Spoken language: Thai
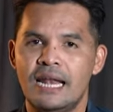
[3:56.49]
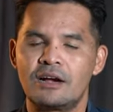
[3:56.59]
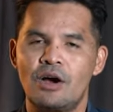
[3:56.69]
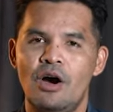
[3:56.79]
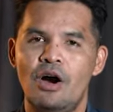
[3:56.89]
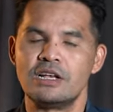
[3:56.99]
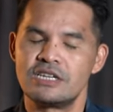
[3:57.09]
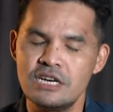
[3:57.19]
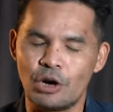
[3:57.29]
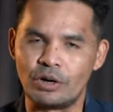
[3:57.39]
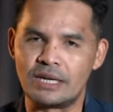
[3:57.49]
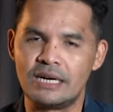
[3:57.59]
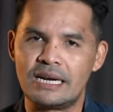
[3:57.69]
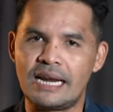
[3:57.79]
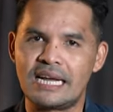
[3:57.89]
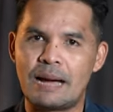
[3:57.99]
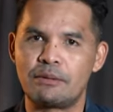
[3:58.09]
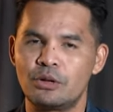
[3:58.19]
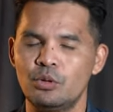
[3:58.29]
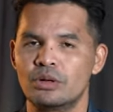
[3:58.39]
แล้วก็ชื่อของเธอนั้นนะครับ
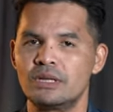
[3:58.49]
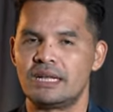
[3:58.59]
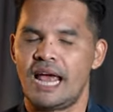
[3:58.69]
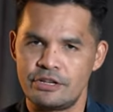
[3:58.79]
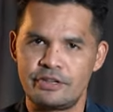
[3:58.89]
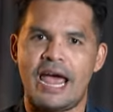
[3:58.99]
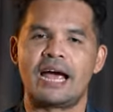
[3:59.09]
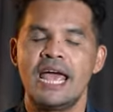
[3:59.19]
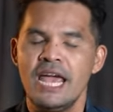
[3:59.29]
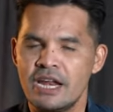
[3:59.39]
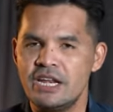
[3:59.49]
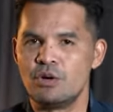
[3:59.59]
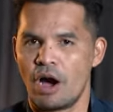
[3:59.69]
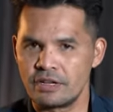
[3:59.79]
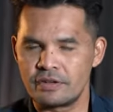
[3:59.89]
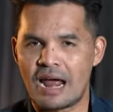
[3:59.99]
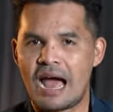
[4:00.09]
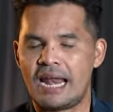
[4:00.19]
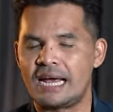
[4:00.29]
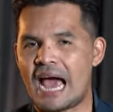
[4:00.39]
ก็ถูกติดแฮชแท็กดิวอริส
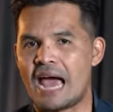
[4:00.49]
ราและก